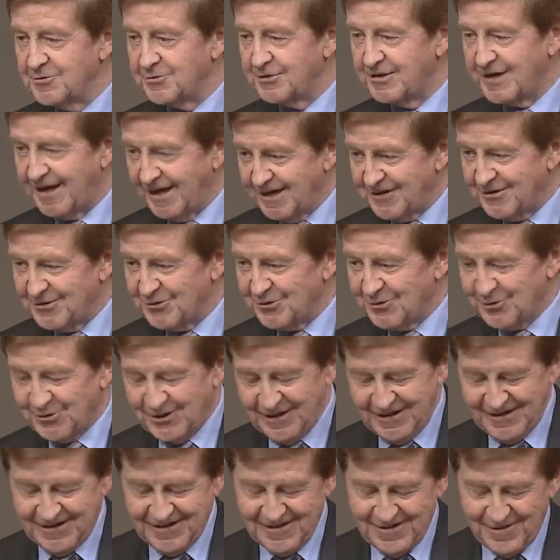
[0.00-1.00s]
und
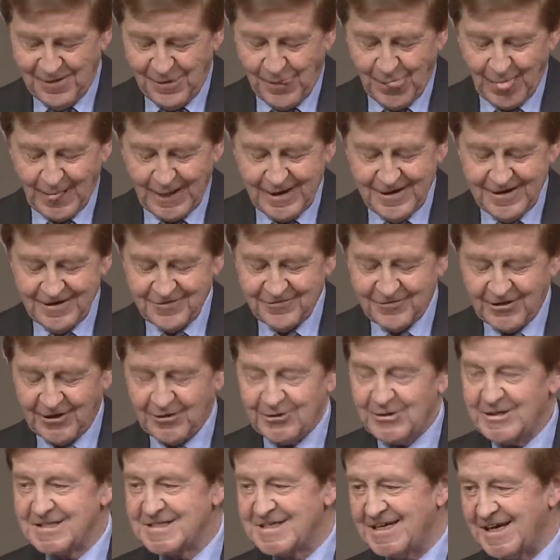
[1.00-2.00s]
Technologie
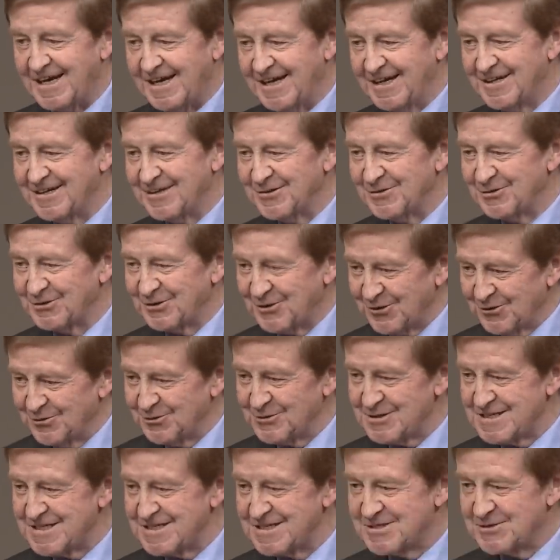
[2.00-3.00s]
Frau Ilse Eigner unter
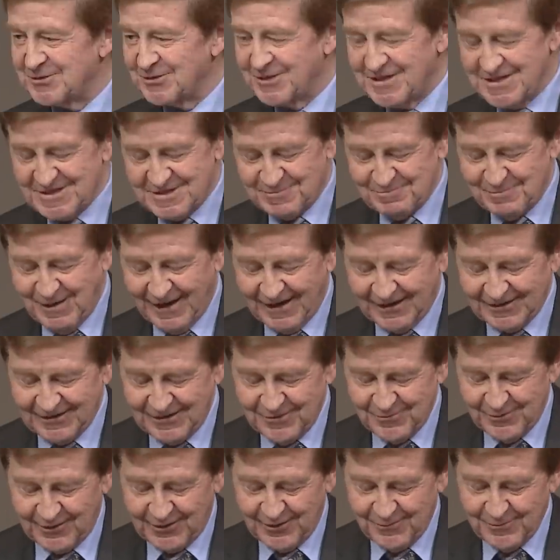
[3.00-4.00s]
uns ist und diesen Part
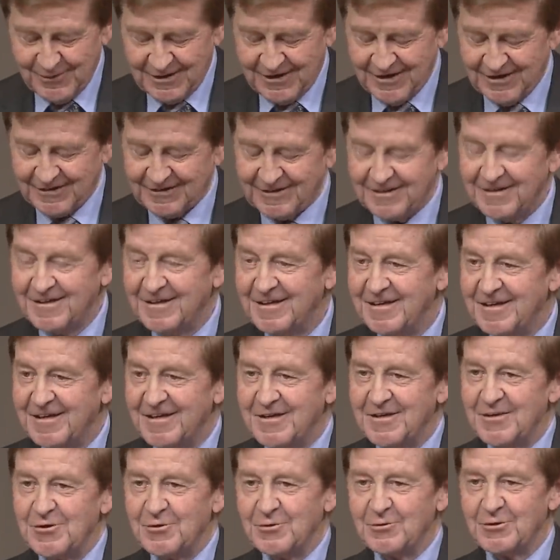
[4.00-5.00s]
übernommen hat
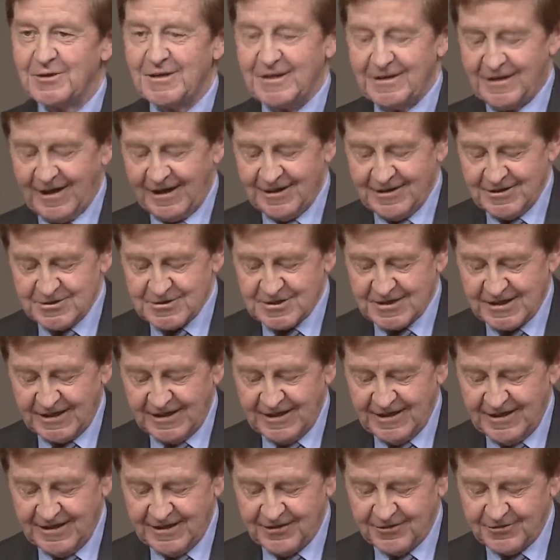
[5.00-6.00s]
und die
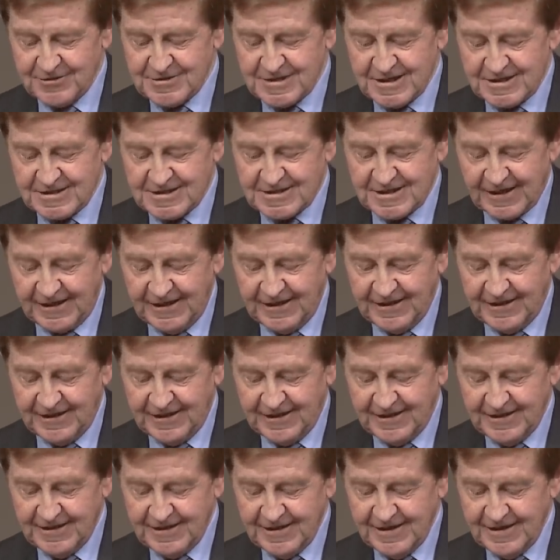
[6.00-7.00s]
traditionelle
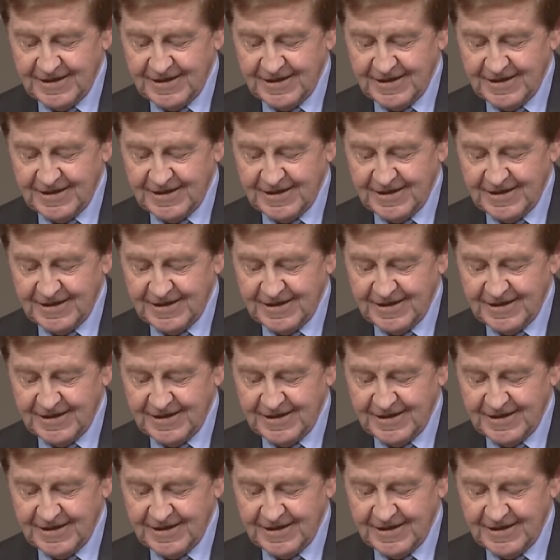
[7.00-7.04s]
Grundsatzrede